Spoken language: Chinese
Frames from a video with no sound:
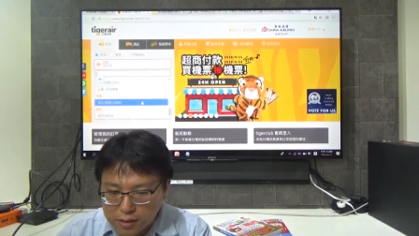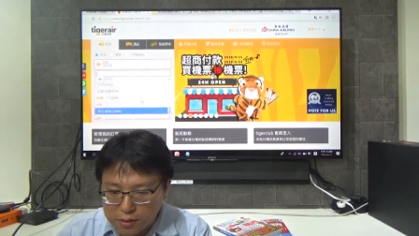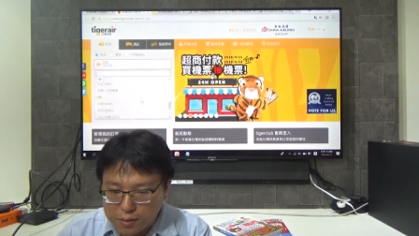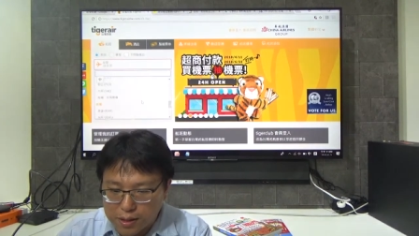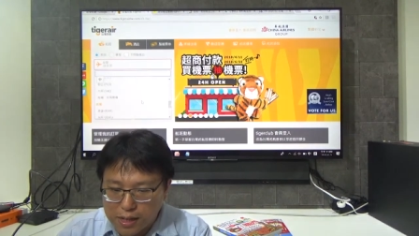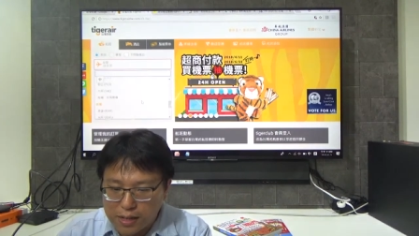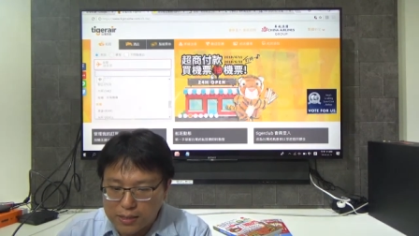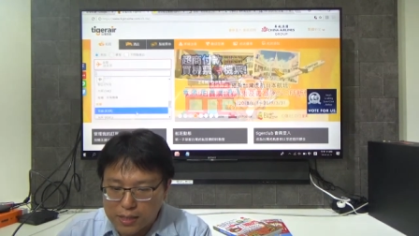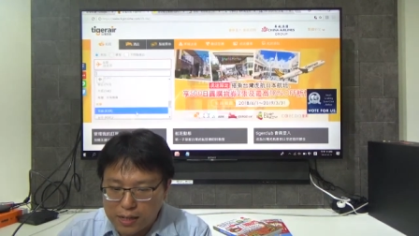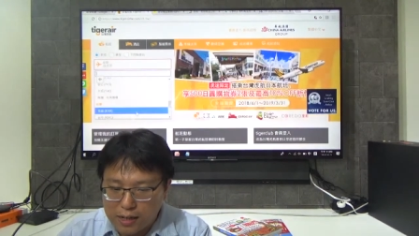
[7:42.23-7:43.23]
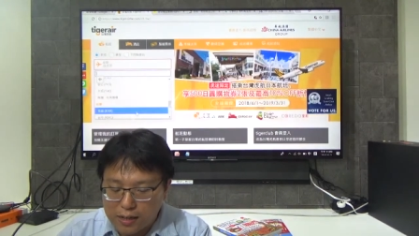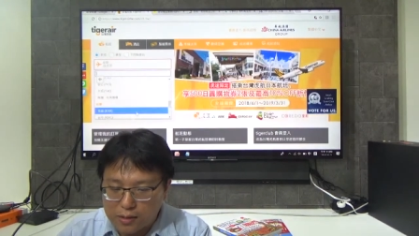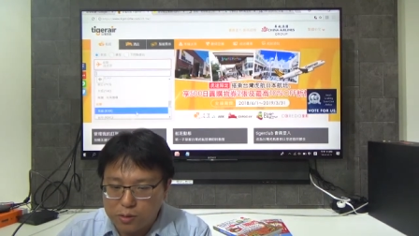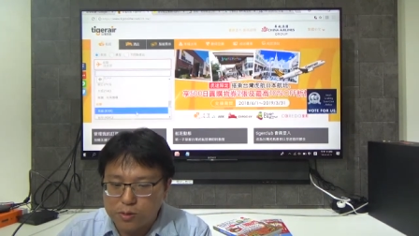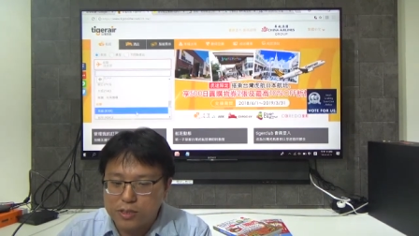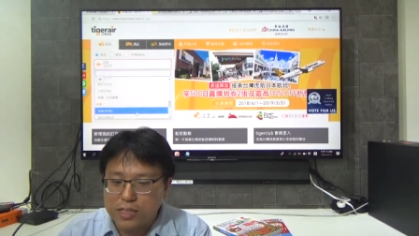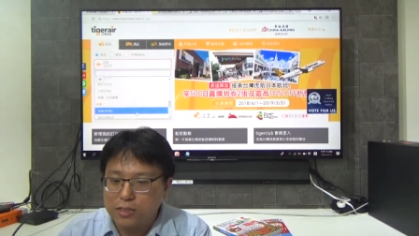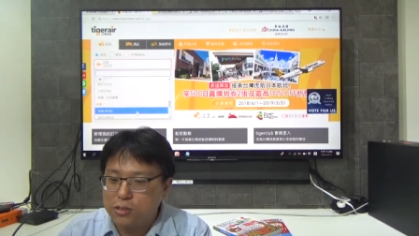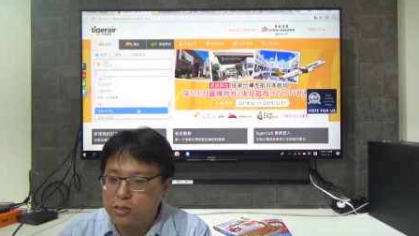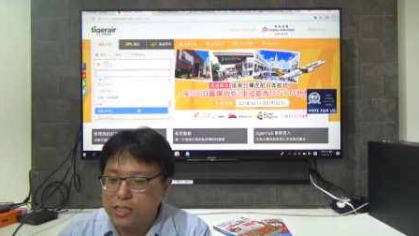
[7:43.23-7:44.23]
我们看一下，我这
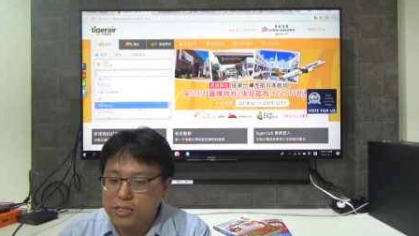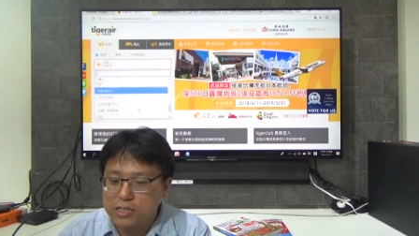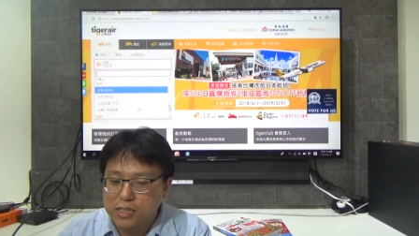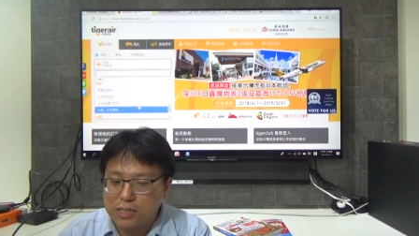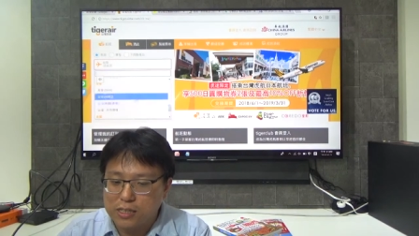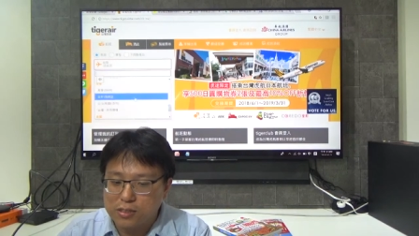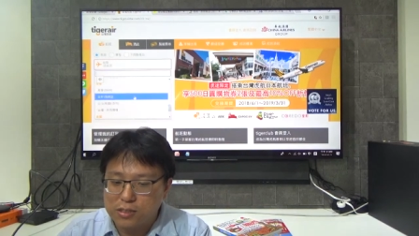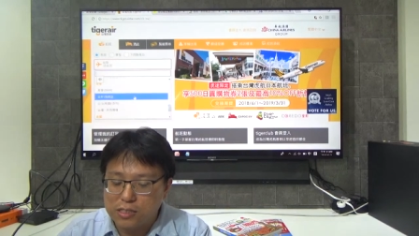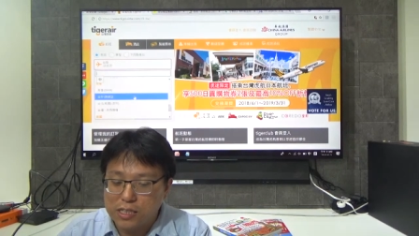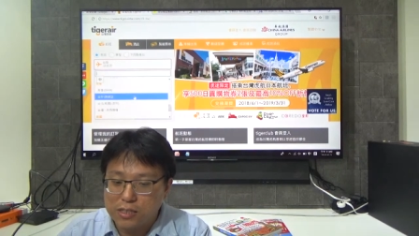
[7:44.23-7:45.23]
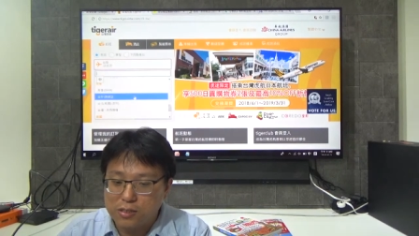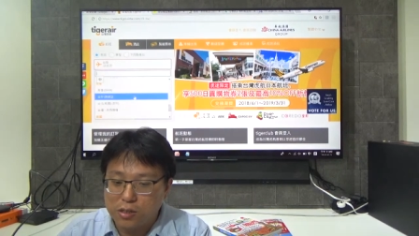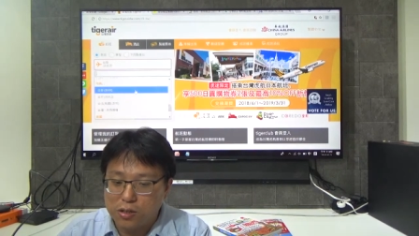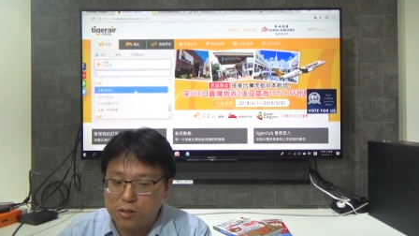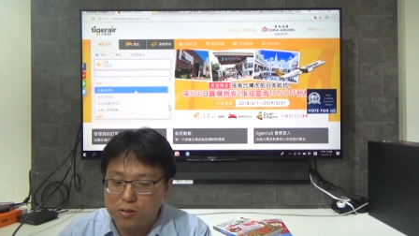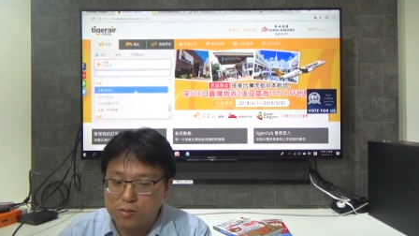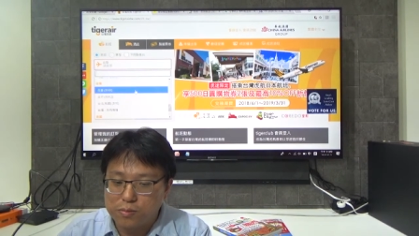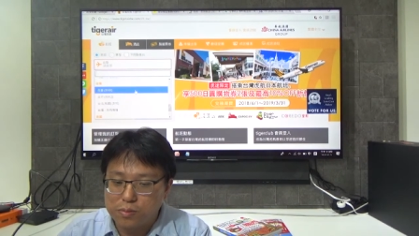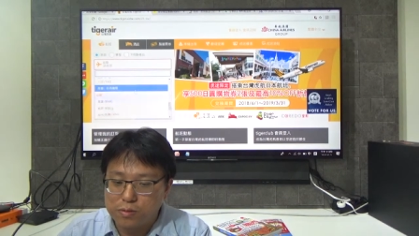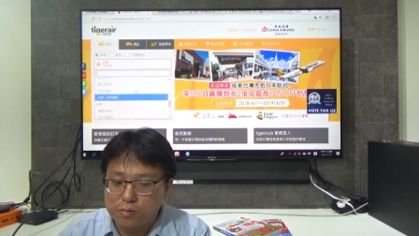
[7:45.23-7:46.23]
个例子可能就是先从
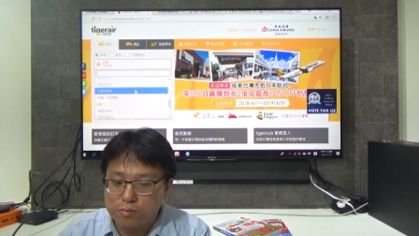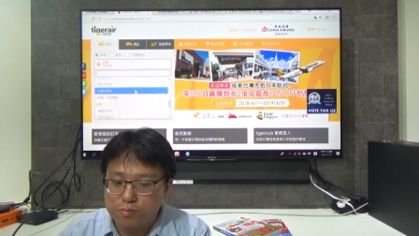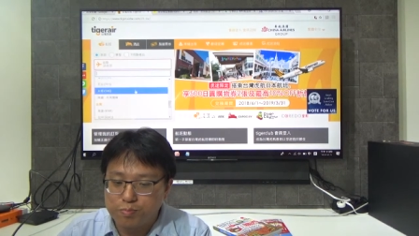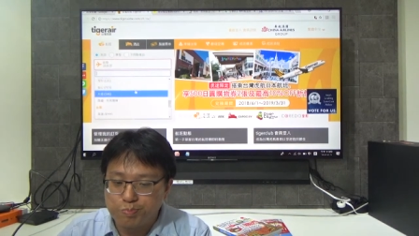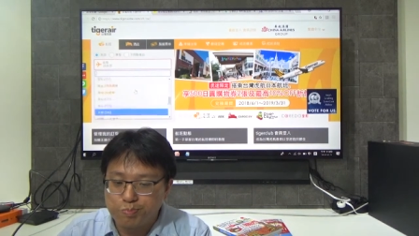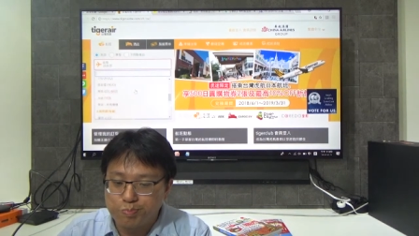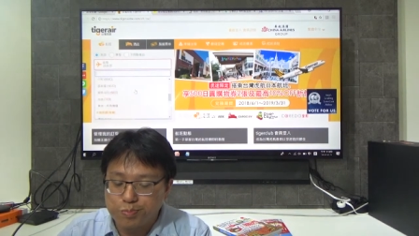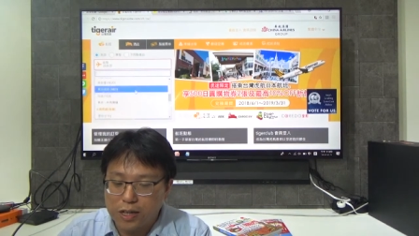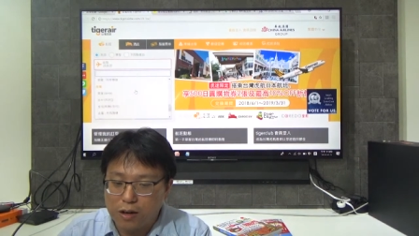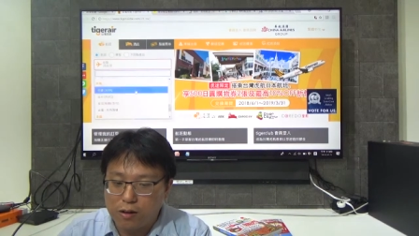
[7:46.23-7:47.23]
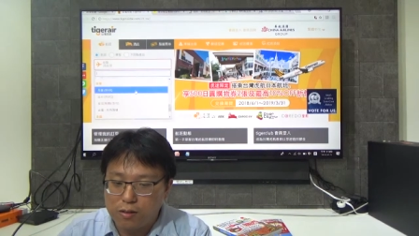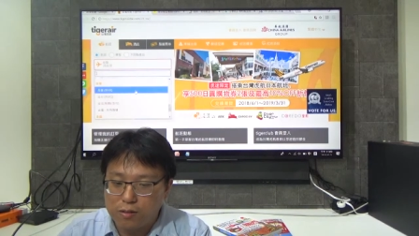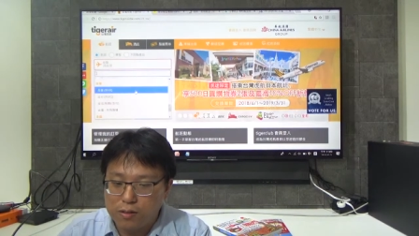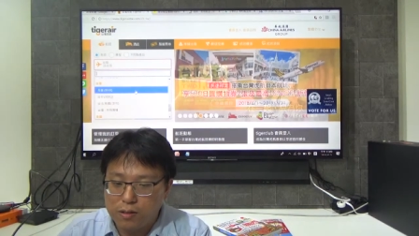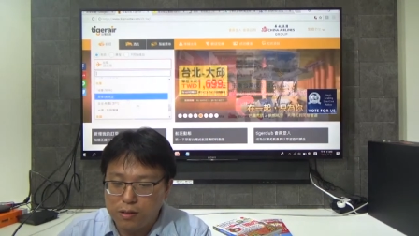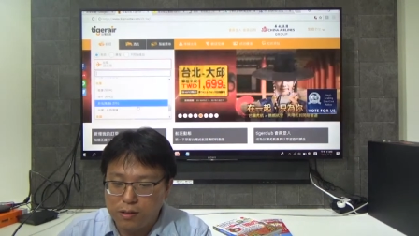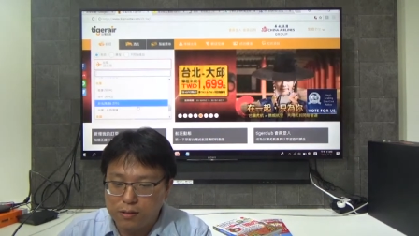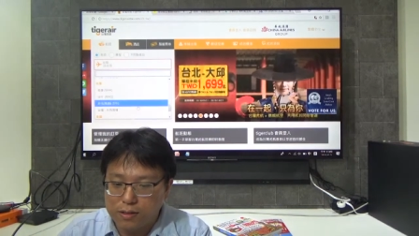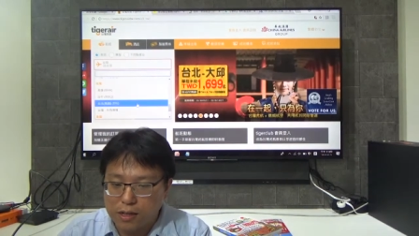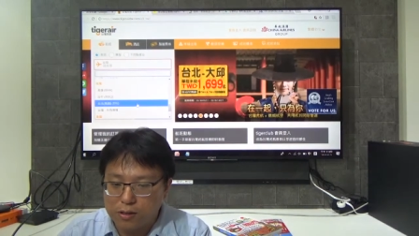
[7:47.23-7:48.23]
嗯，桃
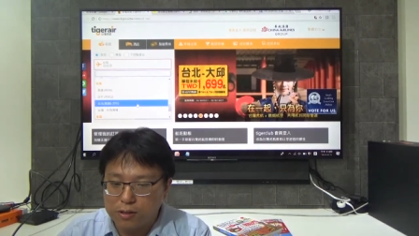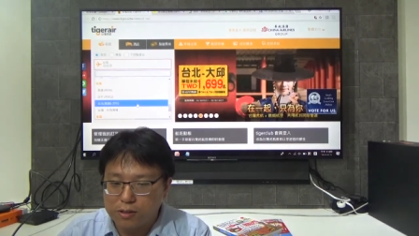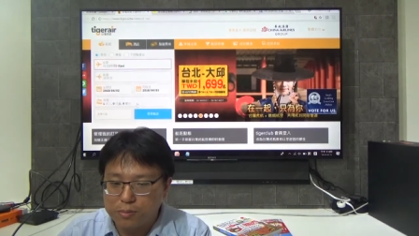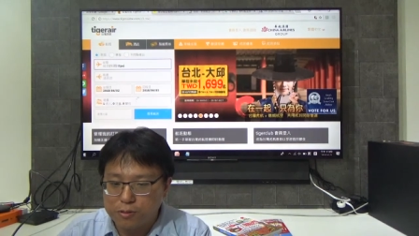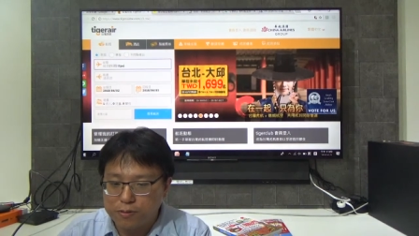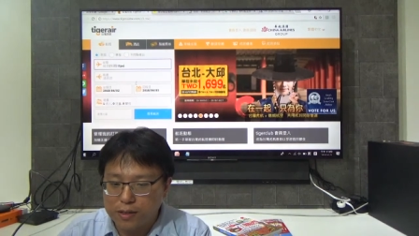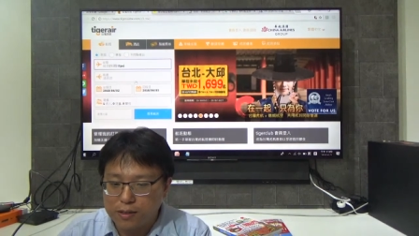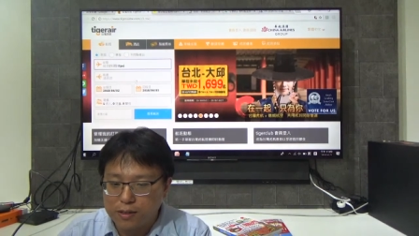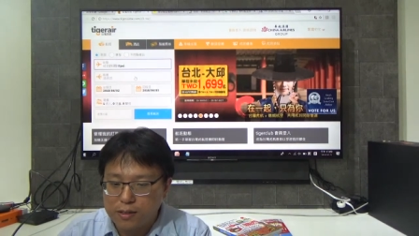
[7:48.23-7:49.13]
桃园的部分。